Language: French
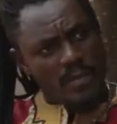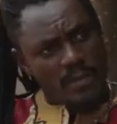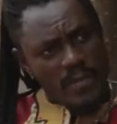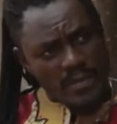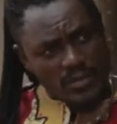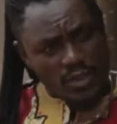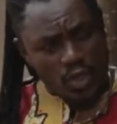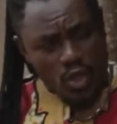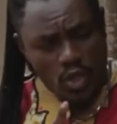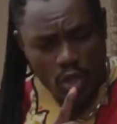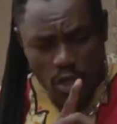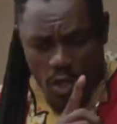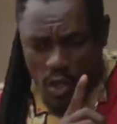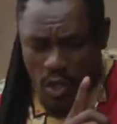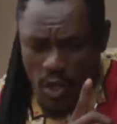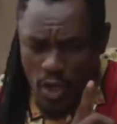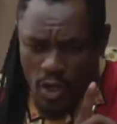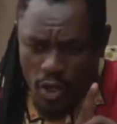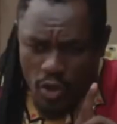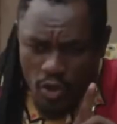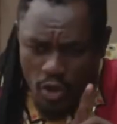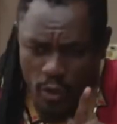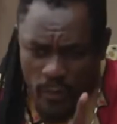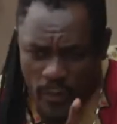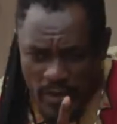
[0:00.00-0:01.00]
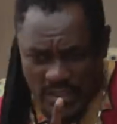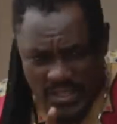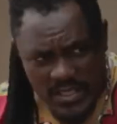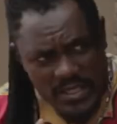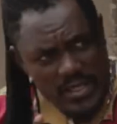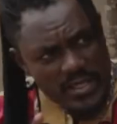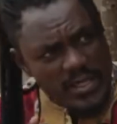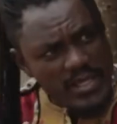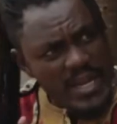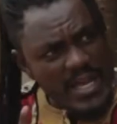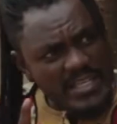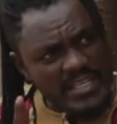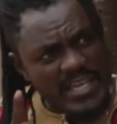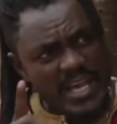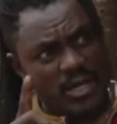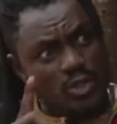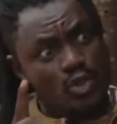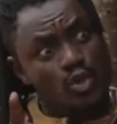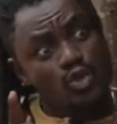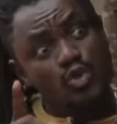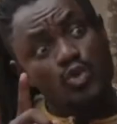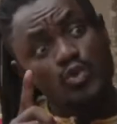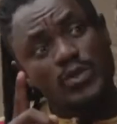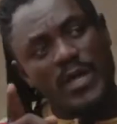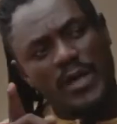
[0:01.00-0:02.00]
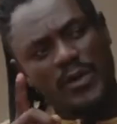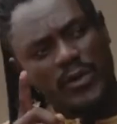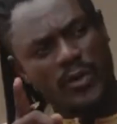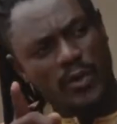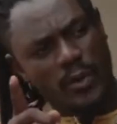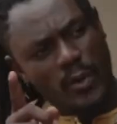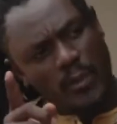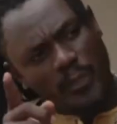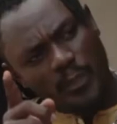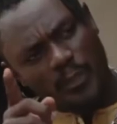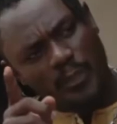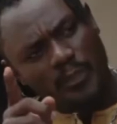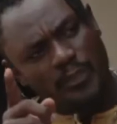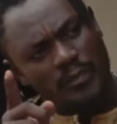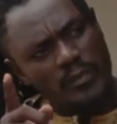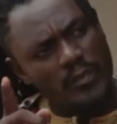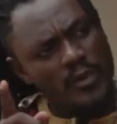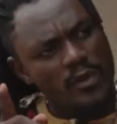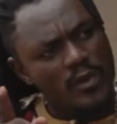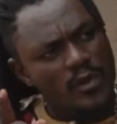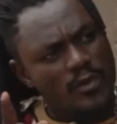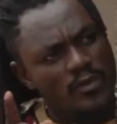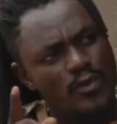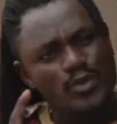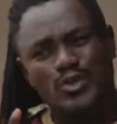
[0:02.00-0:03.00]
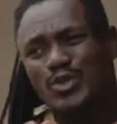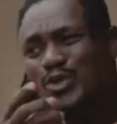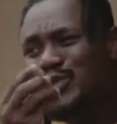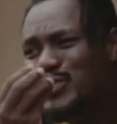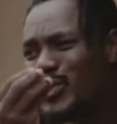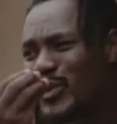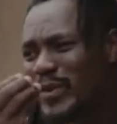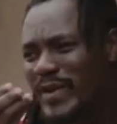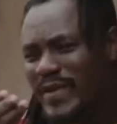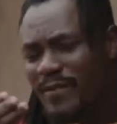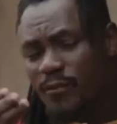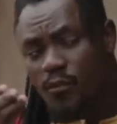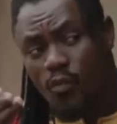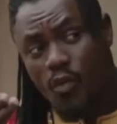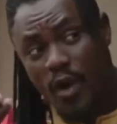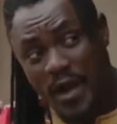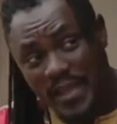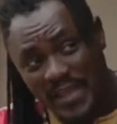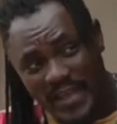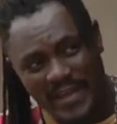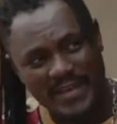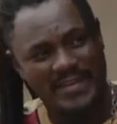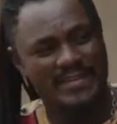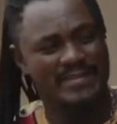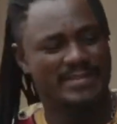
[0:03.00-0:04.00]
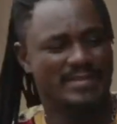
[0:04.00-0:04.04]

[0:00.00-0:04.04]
Parce que le petit, il a dit quelque chose tout à l'heure ce sont les moyens.